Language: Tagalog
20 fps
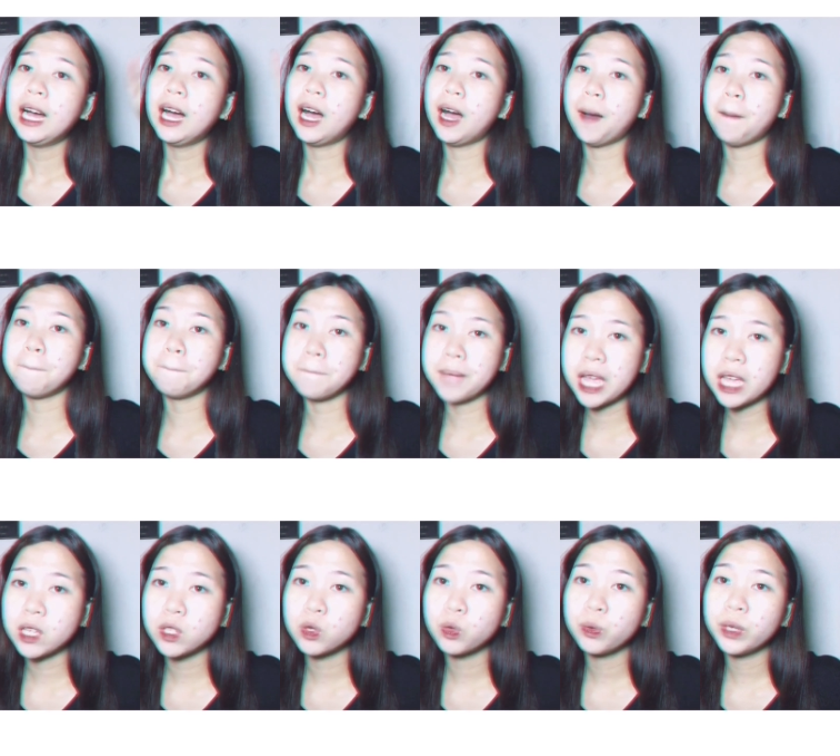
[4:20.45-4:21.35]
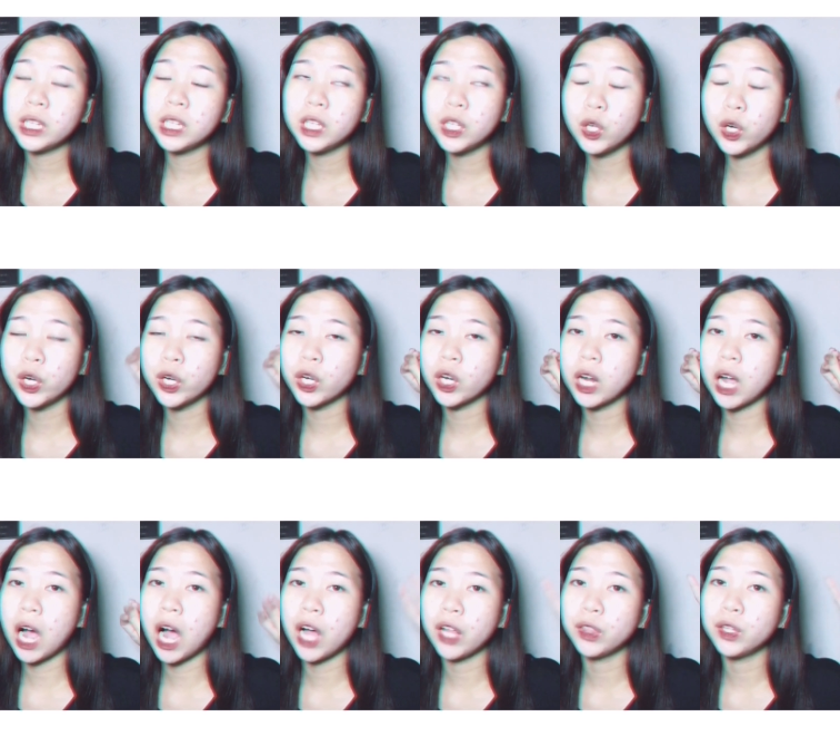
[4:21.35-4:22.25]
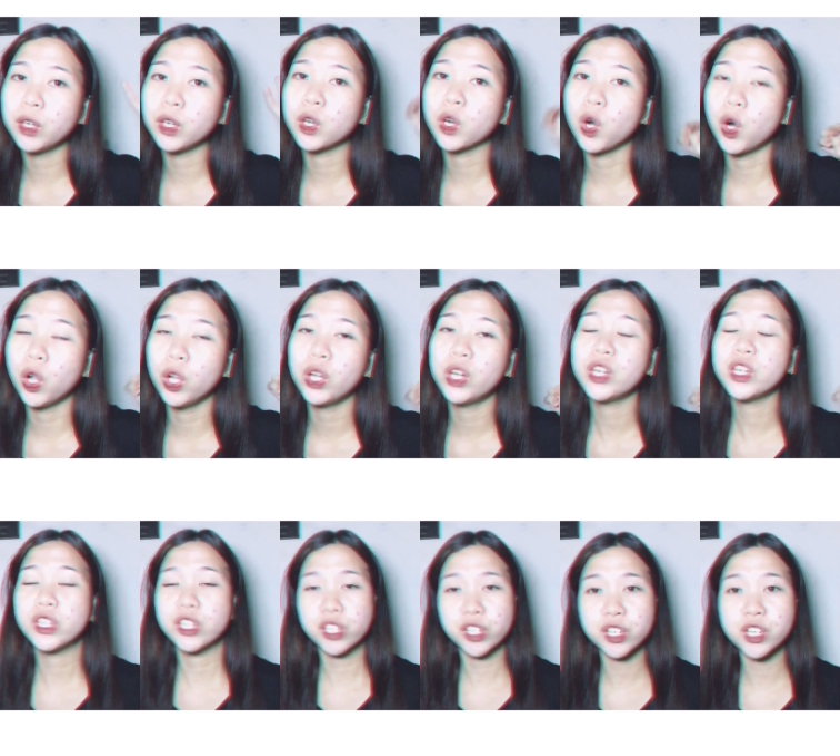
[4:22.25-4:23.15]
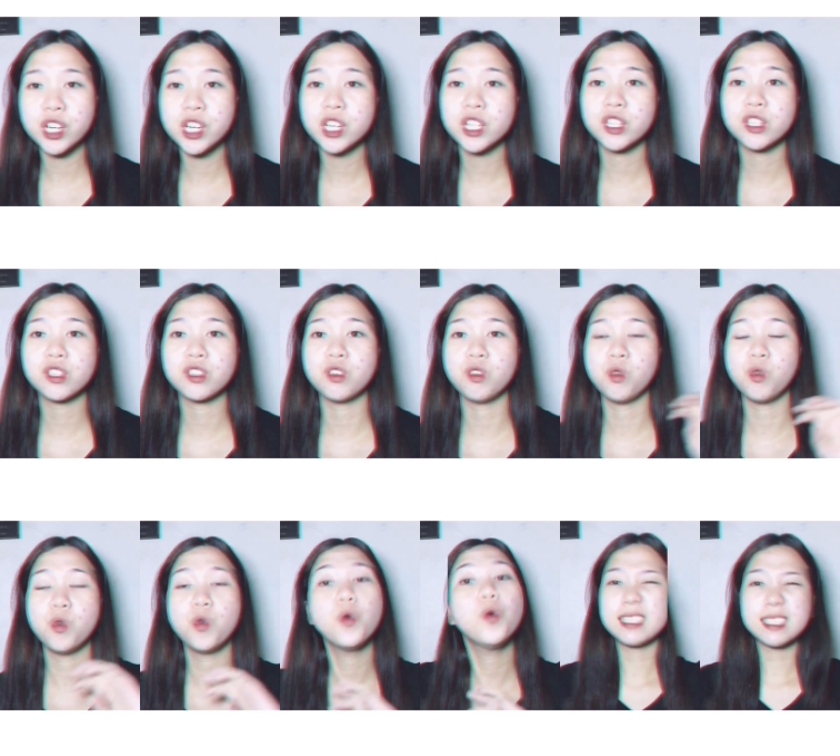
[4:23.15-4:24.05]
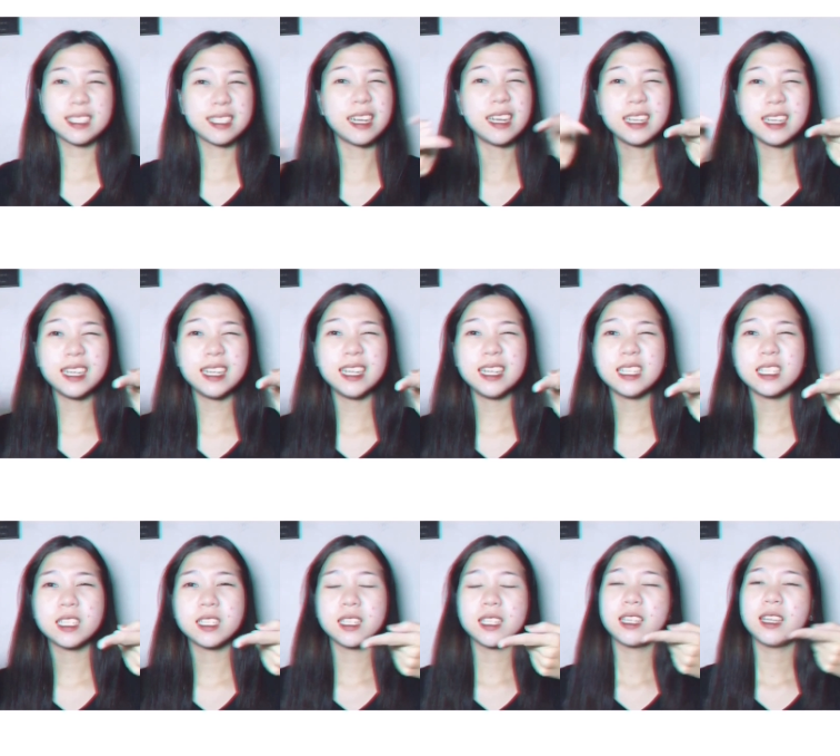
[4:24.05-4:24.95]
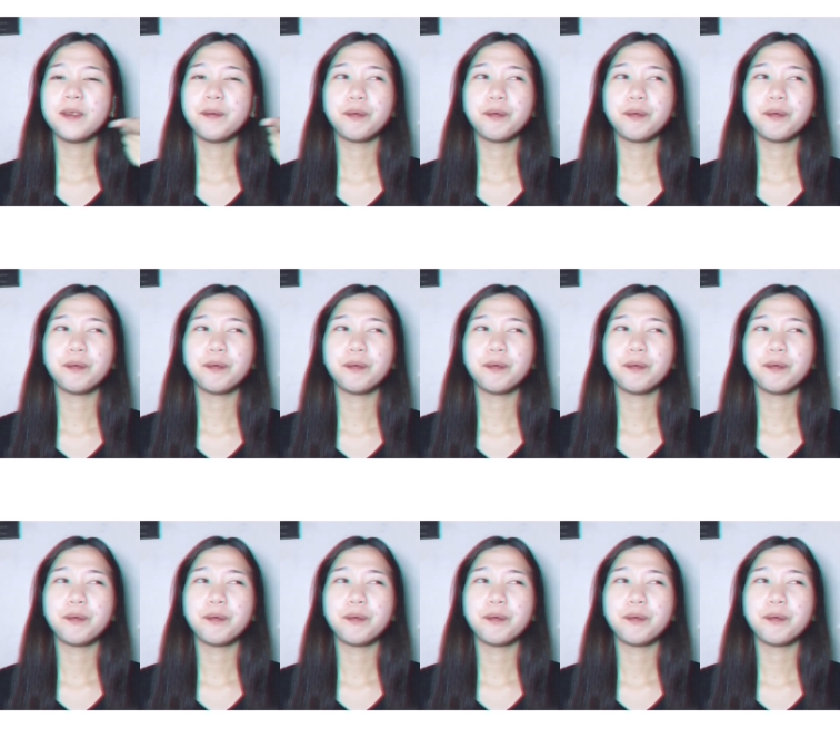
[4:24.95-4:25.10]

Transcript: um, mess with your other colored shirts. So, let's start this